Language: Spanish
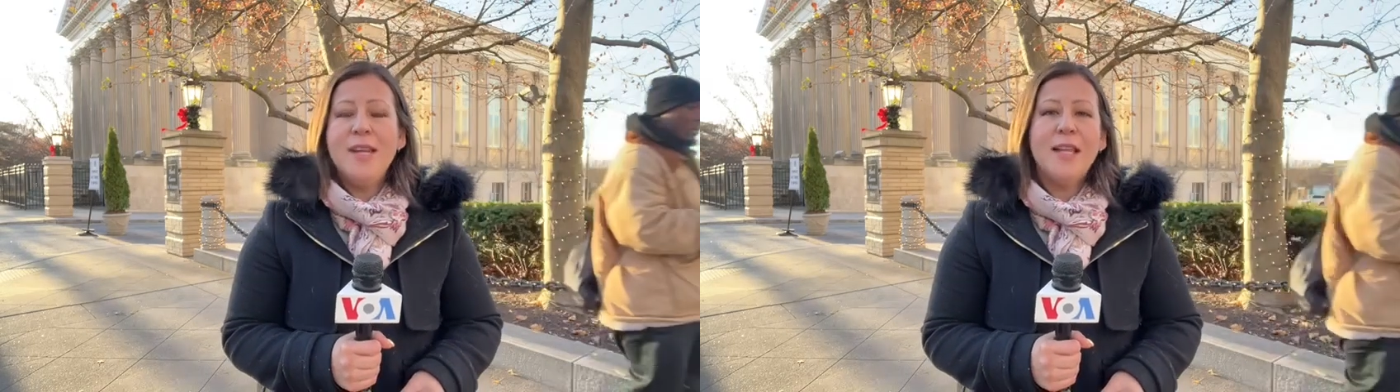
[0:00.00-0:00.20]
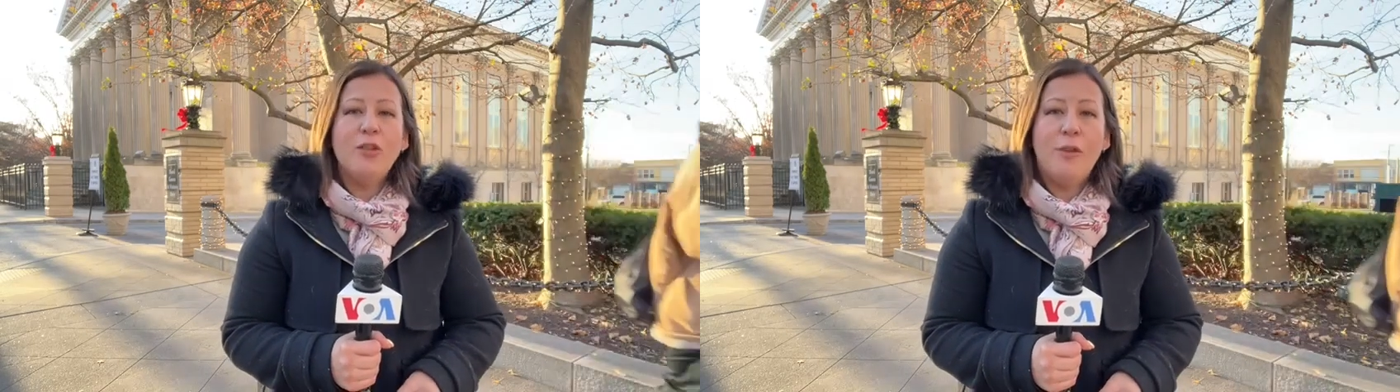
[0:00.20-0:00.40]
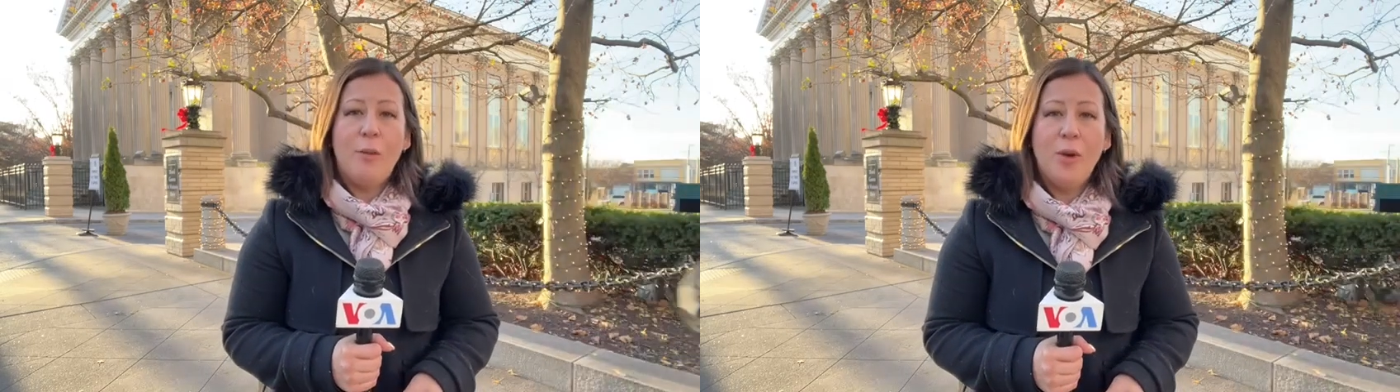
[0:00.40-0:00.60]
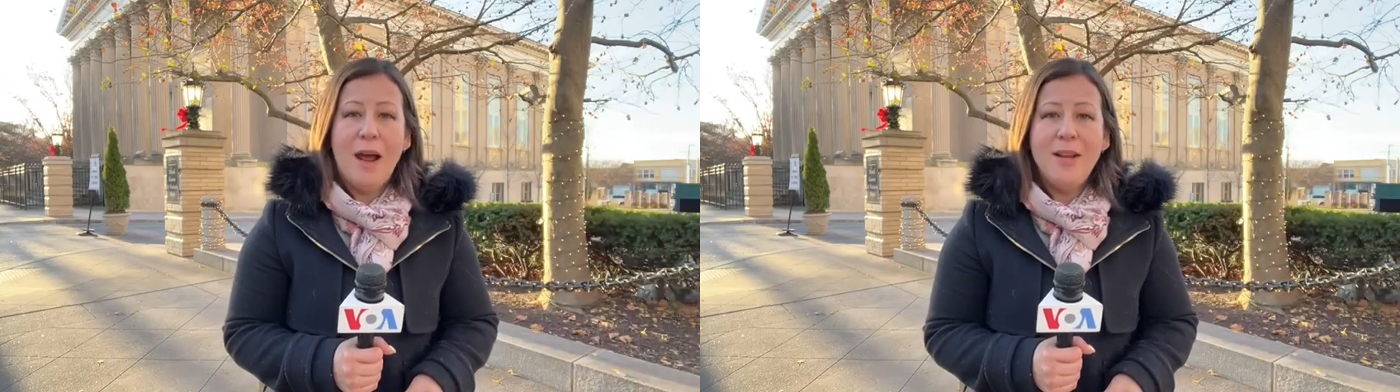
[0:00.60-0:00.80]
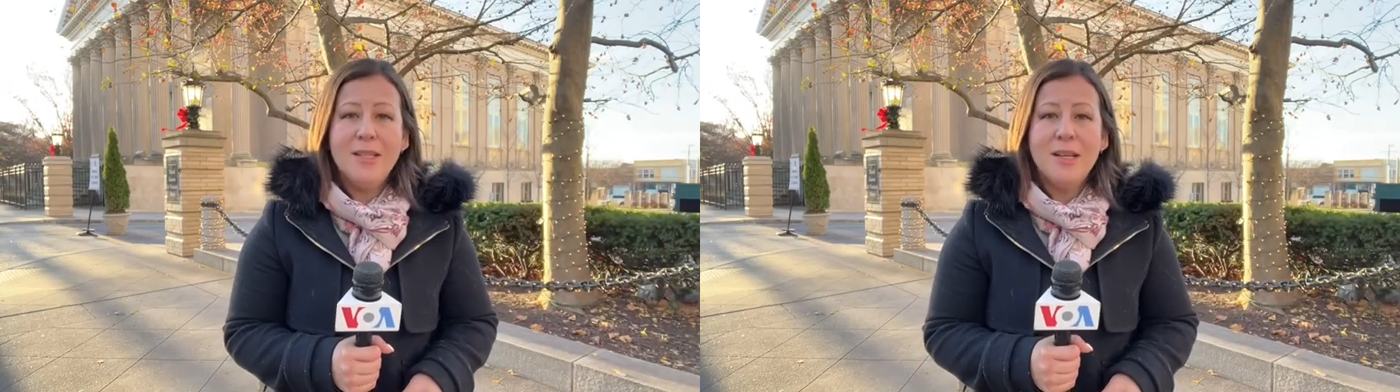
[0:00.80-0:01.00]
tanto
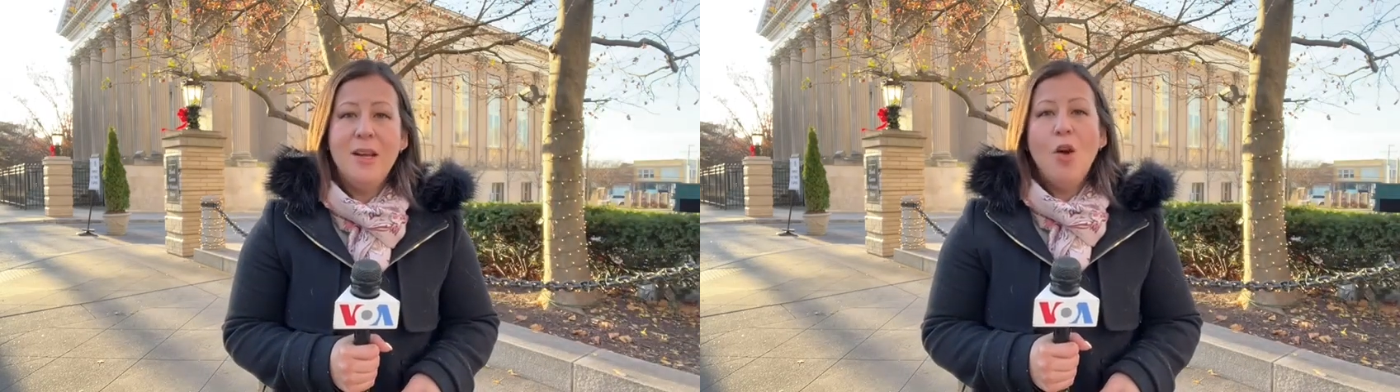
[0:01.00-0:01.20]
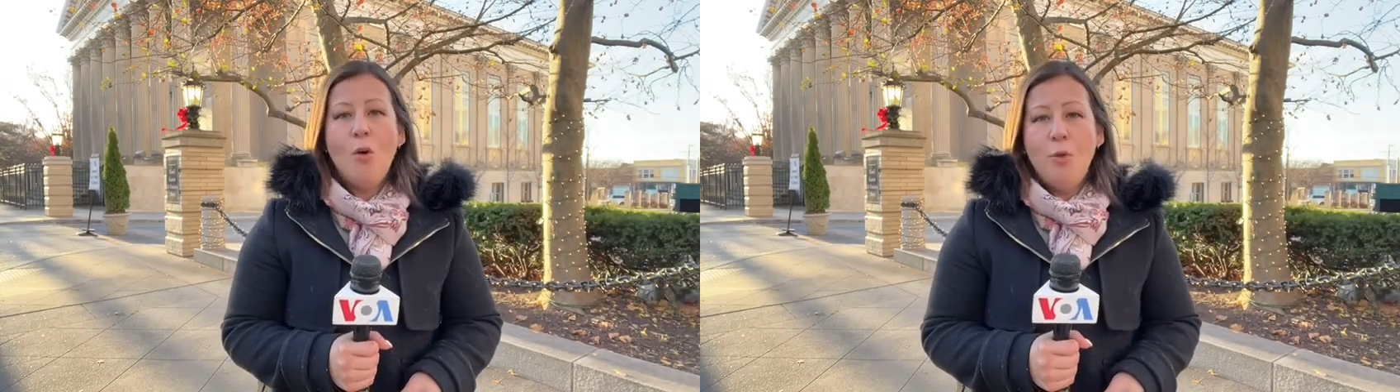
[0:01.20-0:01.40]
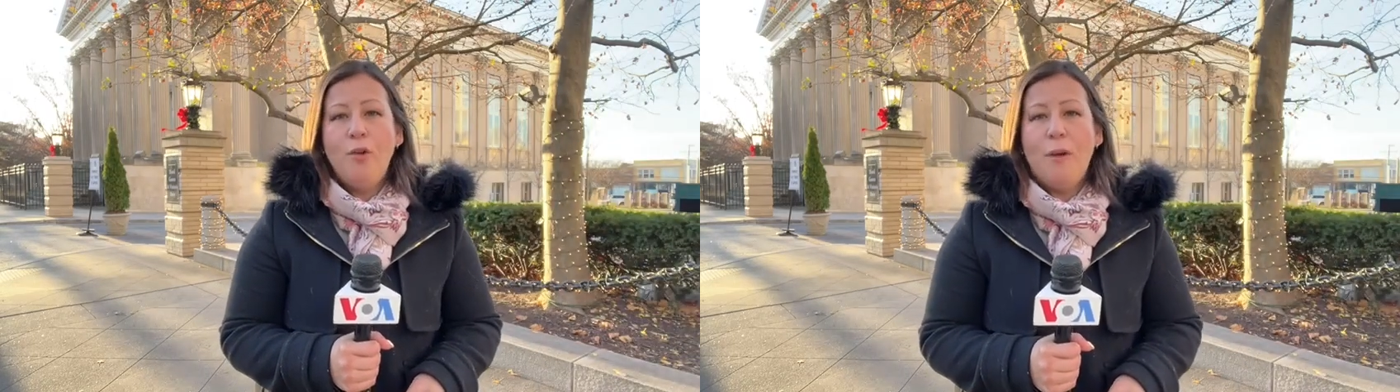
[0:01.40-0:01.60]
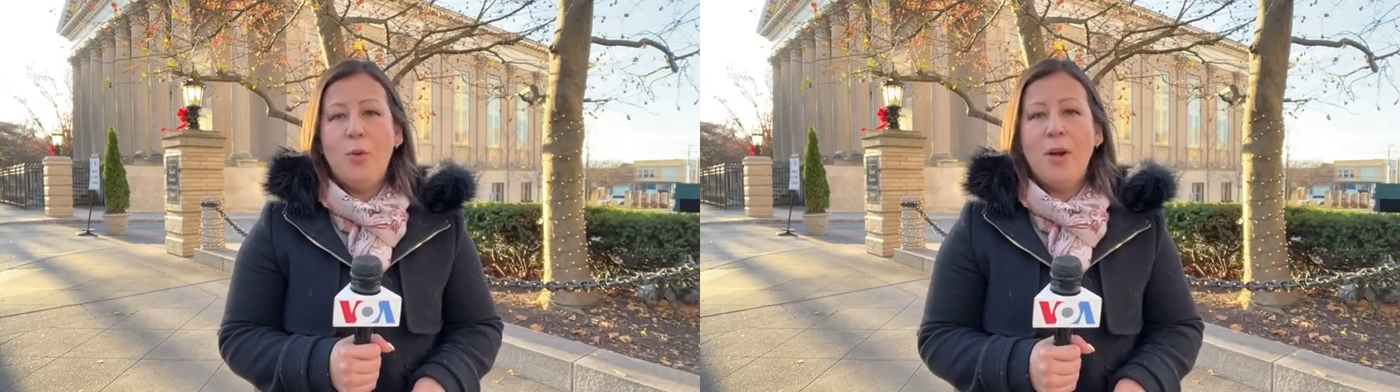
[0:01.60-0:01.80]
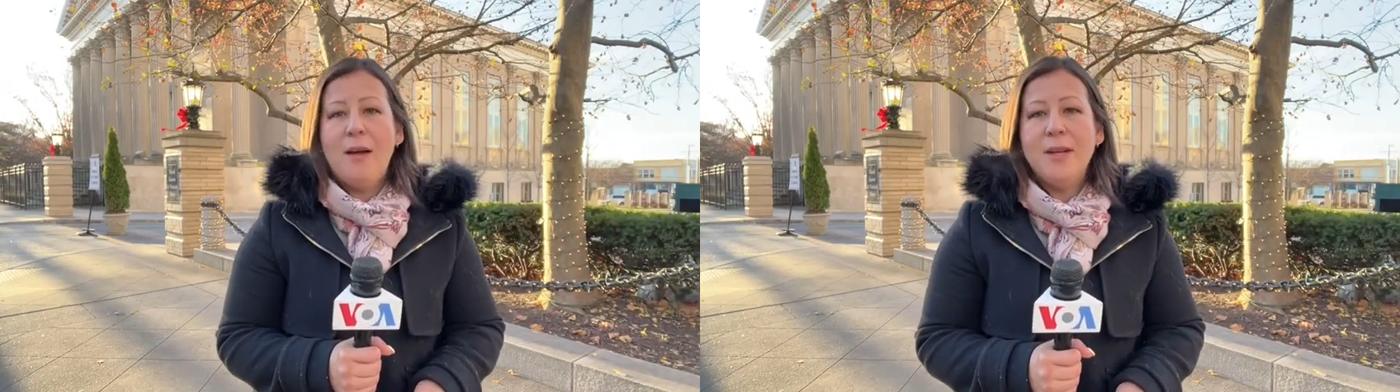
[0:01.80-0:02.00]
favorables como no
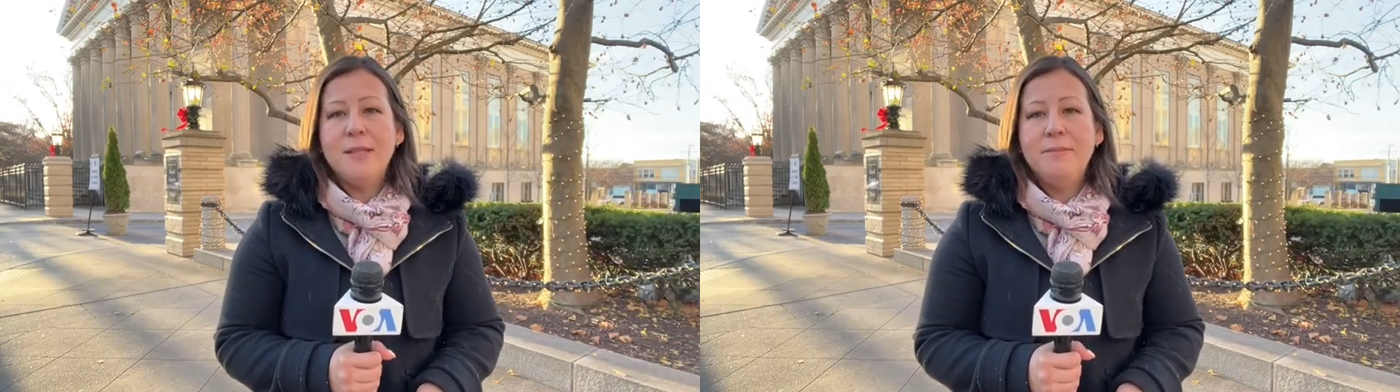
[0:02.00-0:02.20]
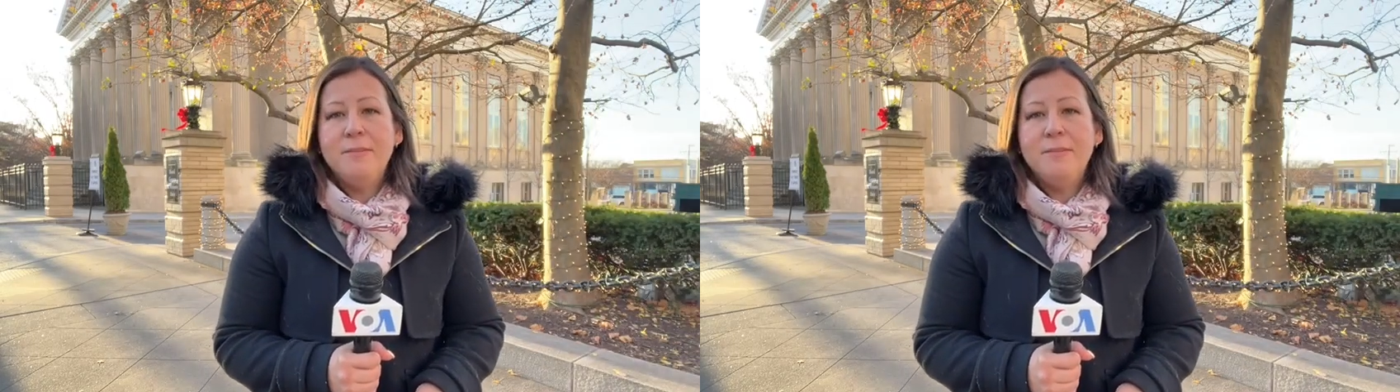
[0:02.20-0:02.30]
favorables.